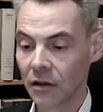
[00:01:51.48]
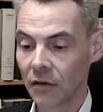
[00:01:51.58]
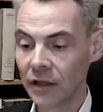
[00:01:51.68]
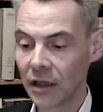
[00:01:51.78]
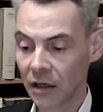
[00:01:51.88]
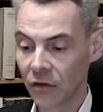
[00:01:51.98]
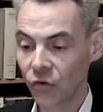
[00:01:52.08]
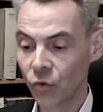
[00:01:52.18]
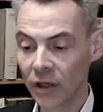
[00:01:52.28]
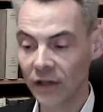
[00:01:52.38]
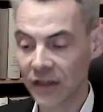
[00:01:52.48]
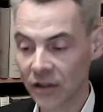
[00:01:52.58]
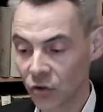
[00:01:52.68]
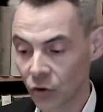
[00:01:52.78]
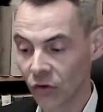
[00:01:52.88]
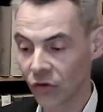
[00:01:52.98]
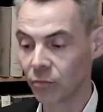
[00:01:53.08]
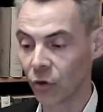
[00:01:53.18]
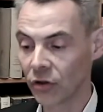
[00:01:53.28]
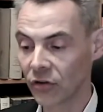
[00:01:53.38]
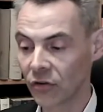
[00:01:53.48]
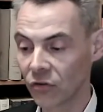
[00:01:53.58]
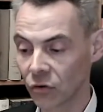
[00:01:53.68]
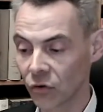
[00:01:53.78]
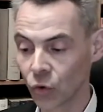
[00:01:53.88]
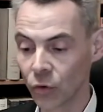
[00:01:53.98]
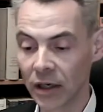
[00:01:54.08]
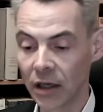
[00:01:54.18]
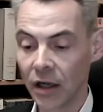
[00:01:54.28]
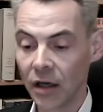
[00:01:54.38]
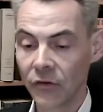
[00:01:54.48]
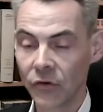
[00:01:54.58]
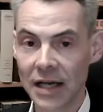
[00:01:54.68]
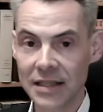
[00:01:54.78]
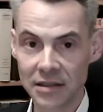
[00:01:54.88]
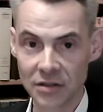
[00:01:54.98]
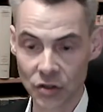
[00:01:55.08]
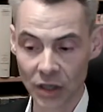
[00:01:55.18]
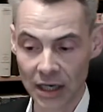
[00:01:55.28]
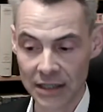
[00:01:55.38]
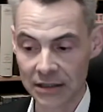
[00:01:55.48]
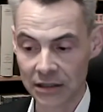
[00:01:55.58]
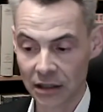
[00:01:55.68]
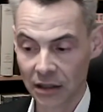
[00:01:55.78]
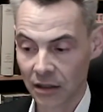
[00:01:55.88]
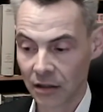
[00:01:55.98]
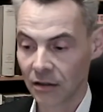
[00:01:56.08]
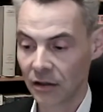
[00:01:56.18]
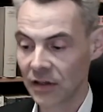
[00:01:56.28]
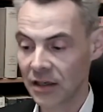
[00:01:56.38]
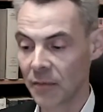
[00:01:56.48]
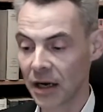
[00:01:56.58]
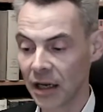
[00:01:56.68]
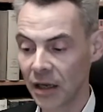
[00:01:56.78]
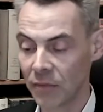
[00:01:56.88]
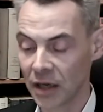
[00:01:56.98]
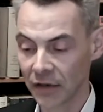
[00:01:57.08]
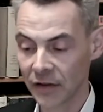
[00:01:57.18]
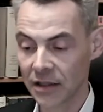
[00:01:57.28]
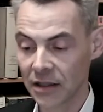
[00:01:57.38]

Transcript: Lira Zura, sagt Joris und beugt sich zu uns rüber. So heißt diese Straße. Das hat der Mann neben mir gesagt.